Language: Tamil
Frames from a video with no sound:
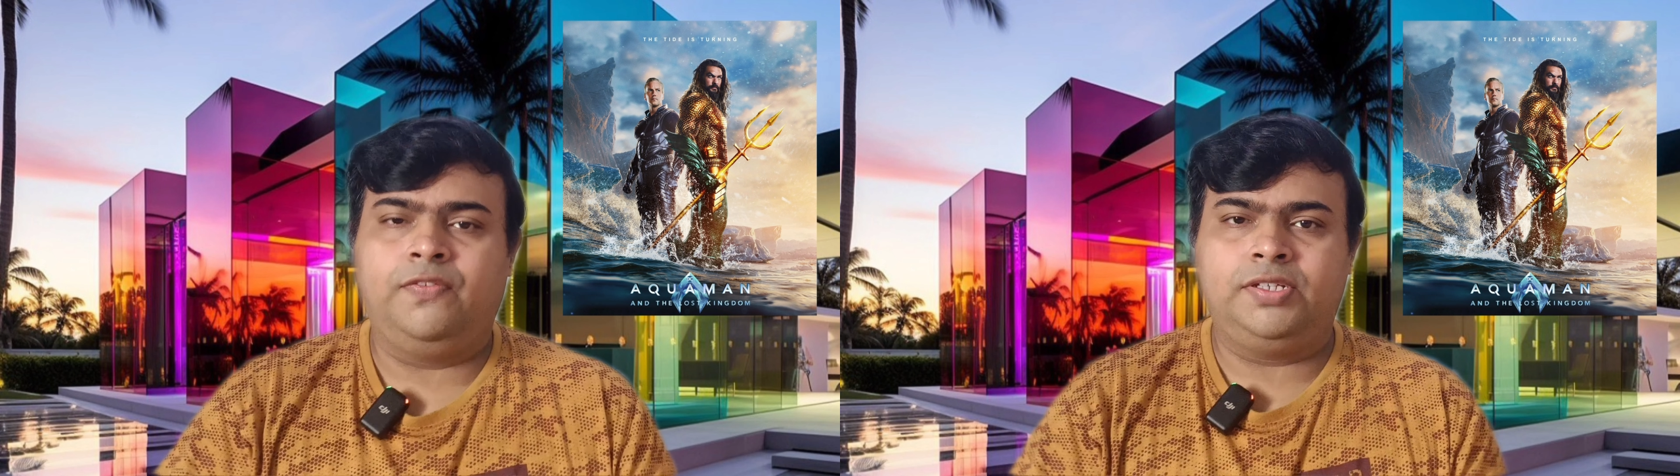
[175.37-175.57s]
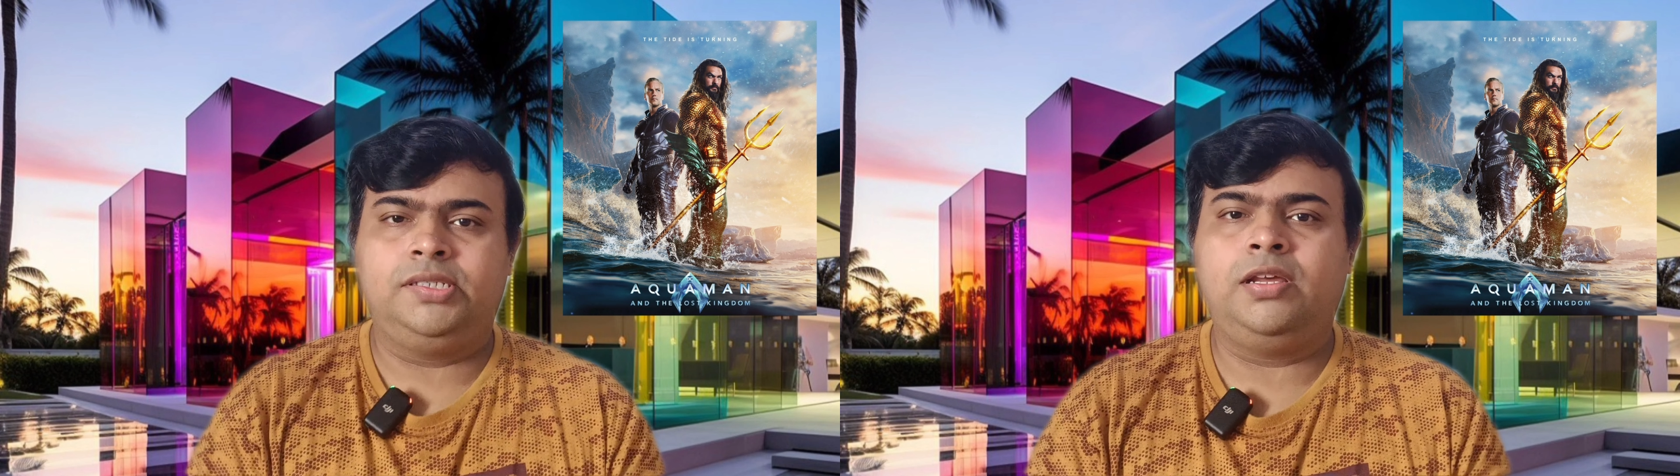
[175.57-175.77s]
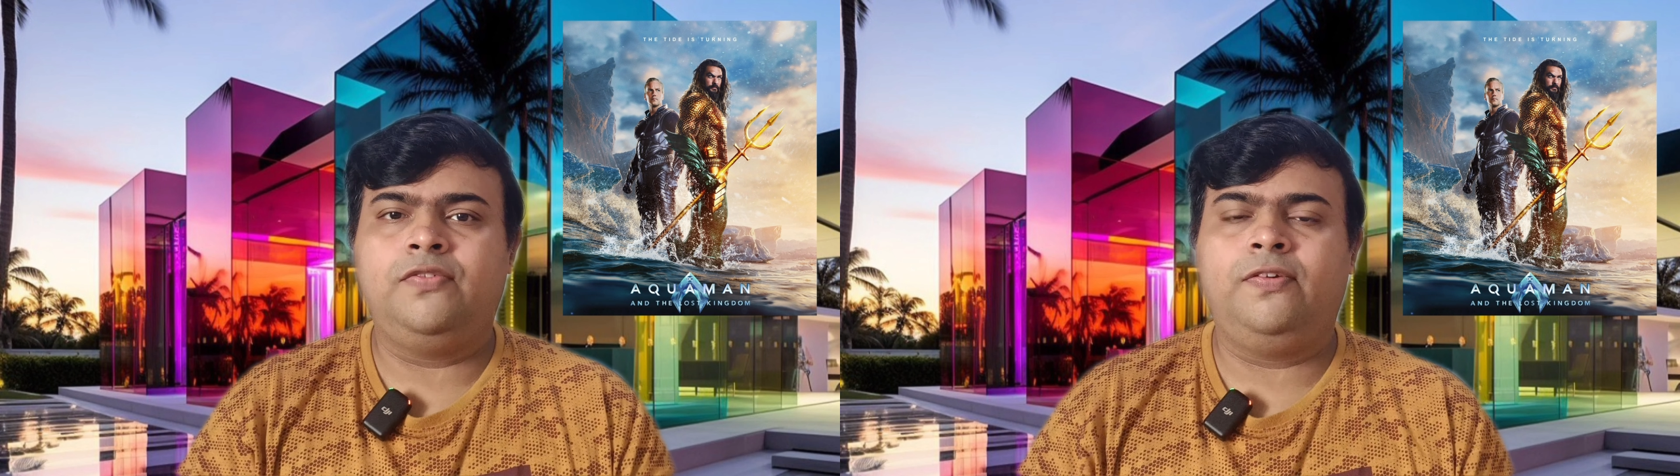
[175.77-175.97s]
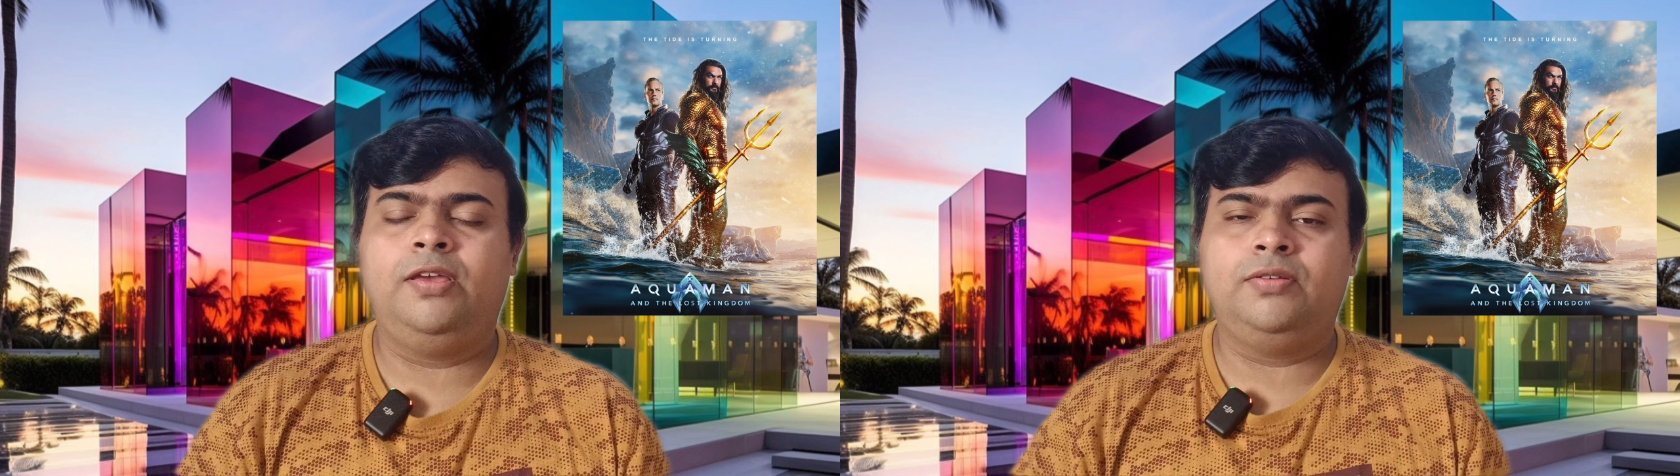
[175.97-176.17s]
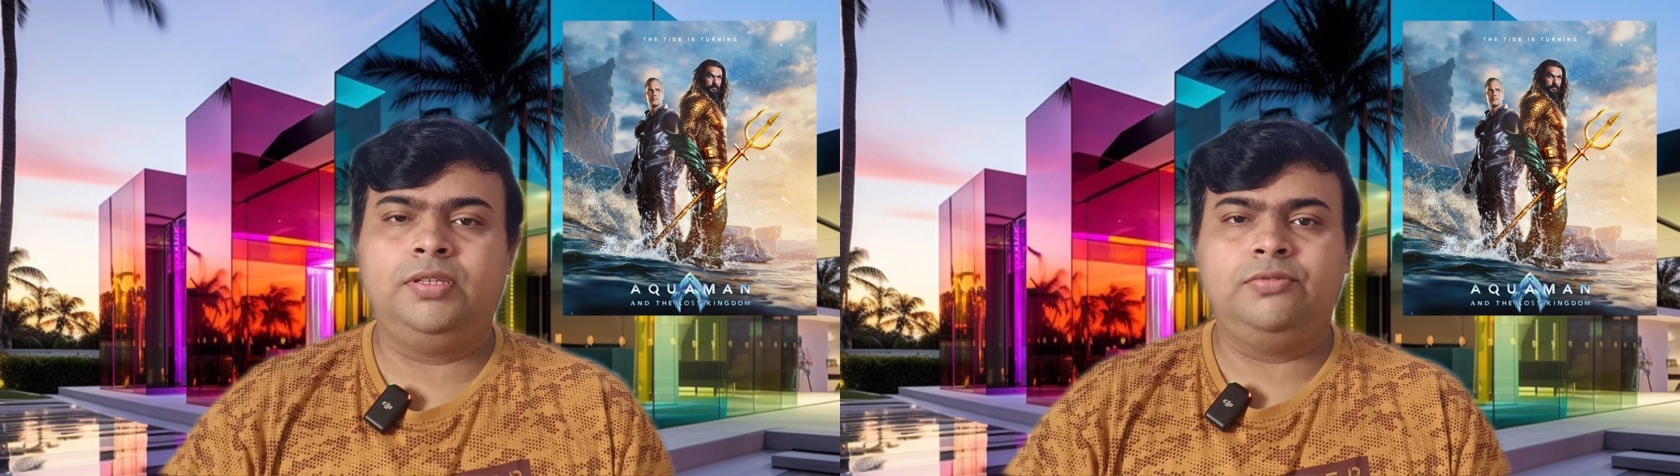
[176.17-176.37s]
ஃபஸ்ட்
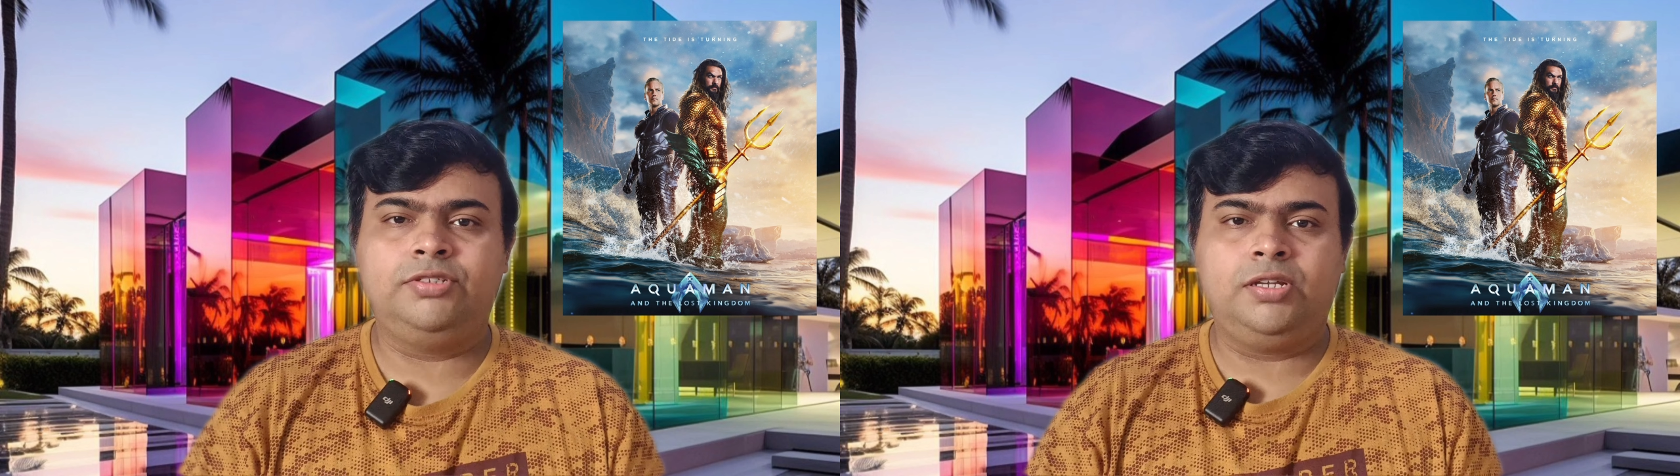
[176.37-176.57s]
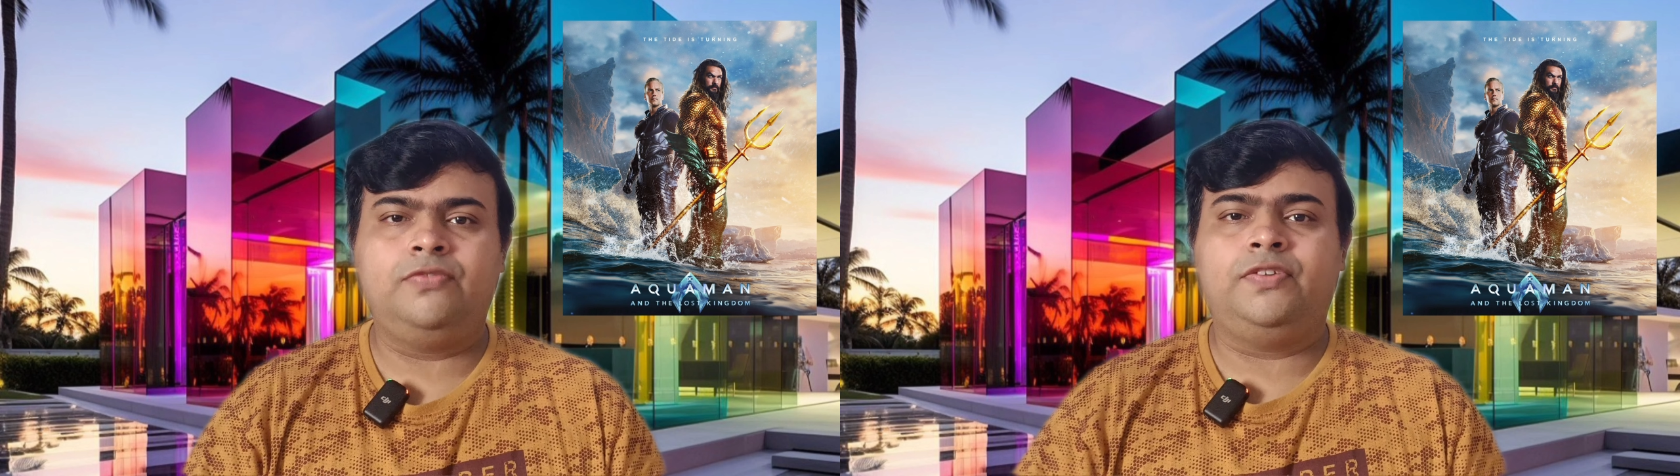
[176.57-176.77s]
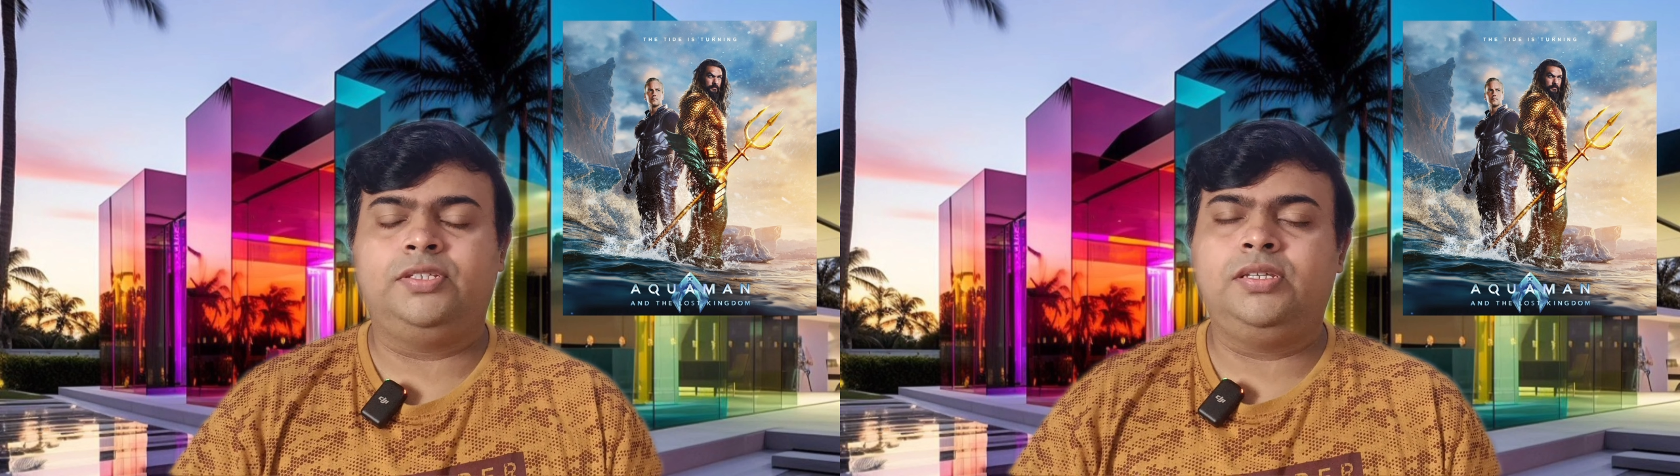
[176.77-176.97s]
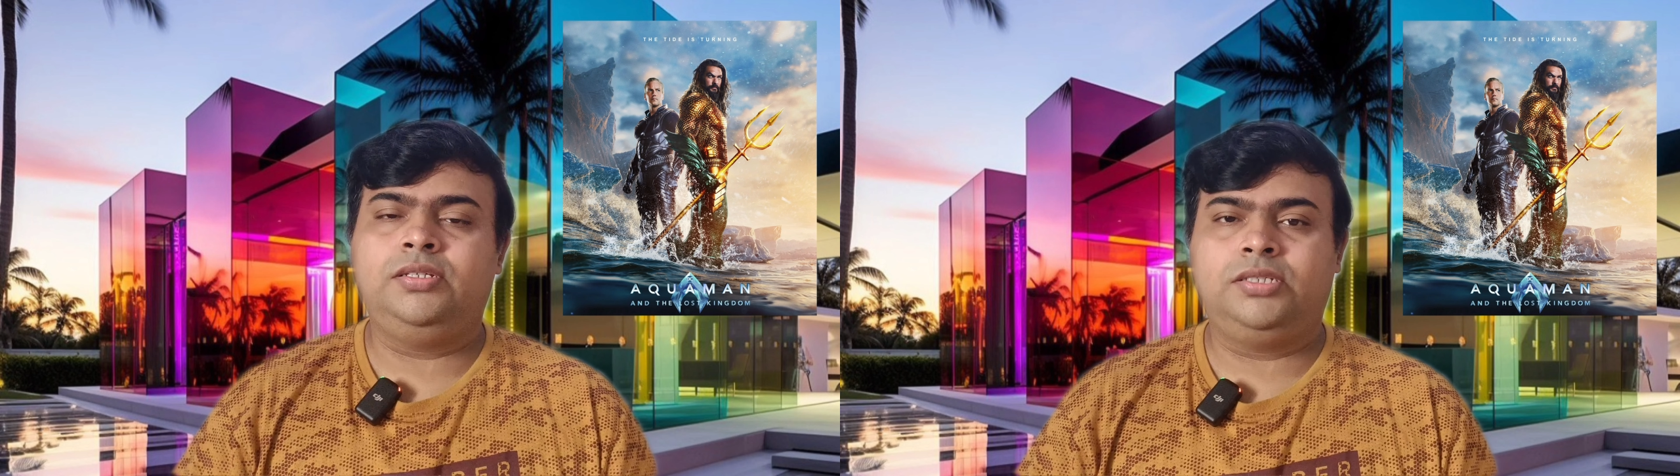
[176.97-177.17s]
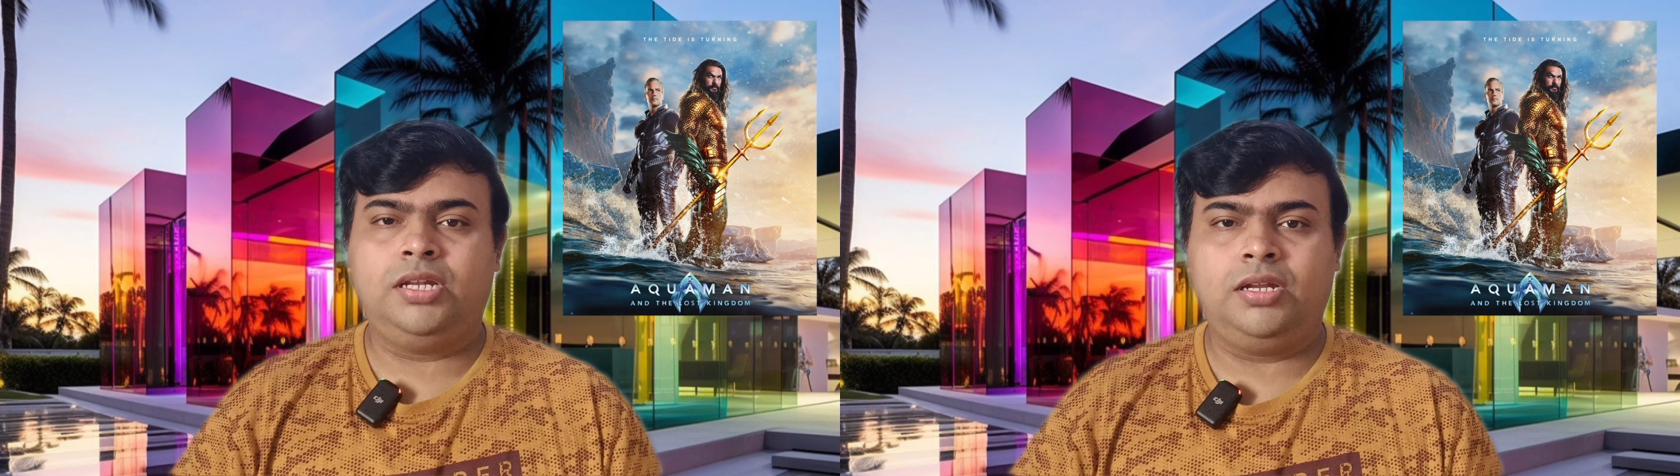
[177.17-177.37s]
ஆஃப்லேயே வந்து விஷுவல் எஃபெக்ட்
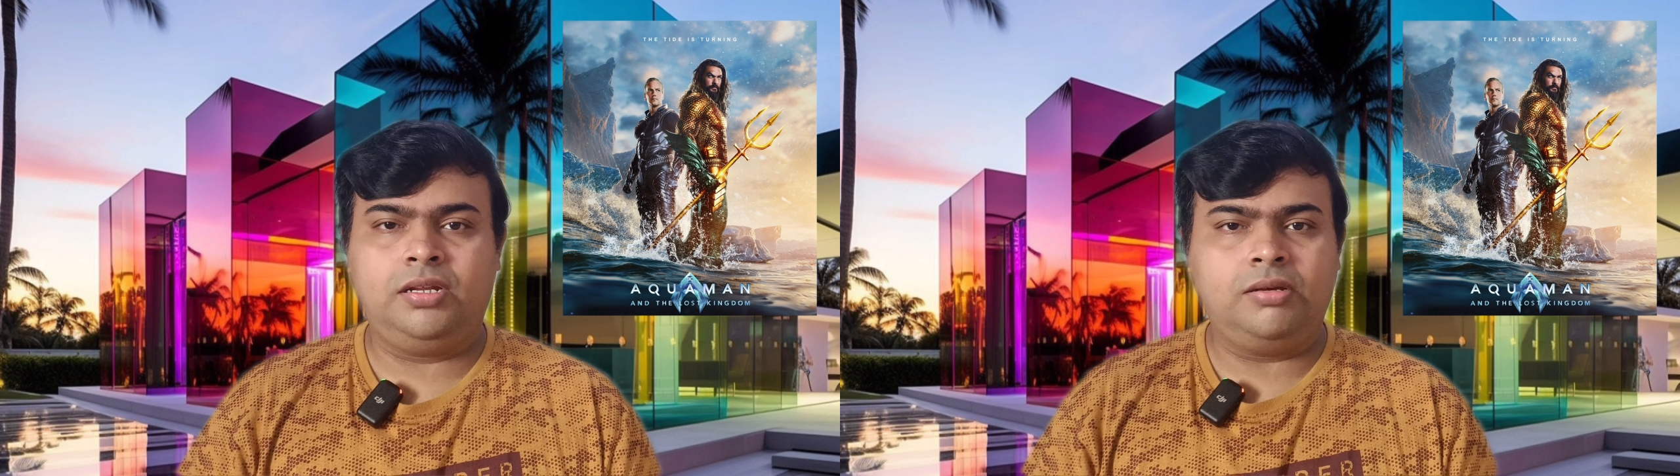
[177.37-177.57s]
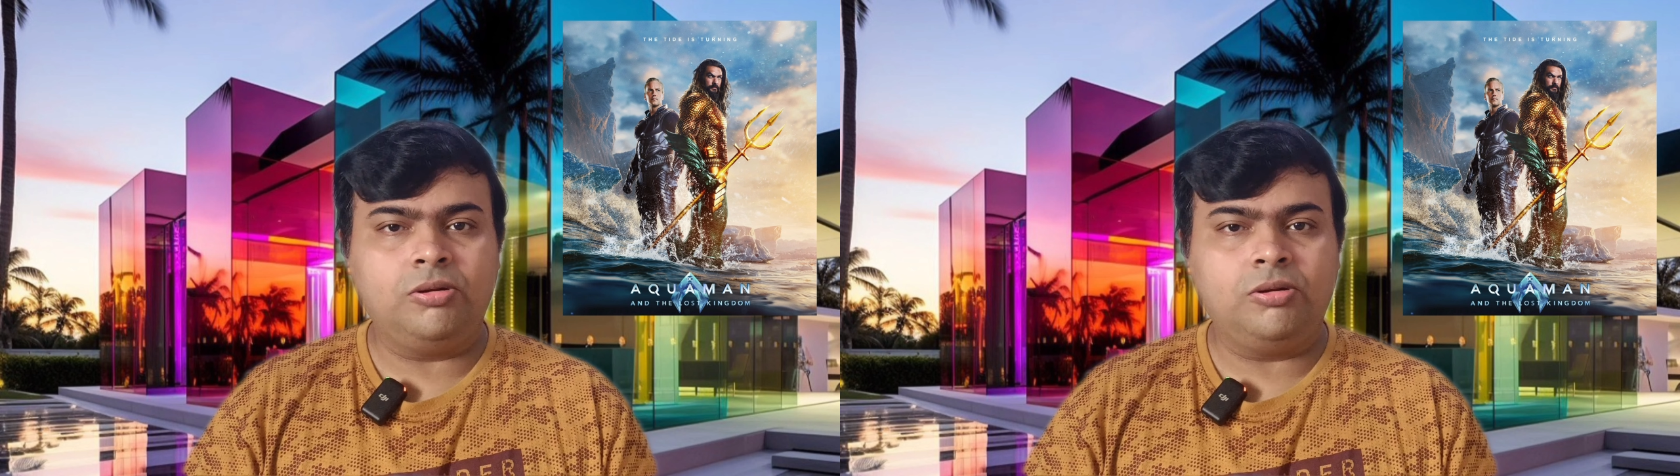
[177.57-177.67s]
சீன்ஸ்லாம்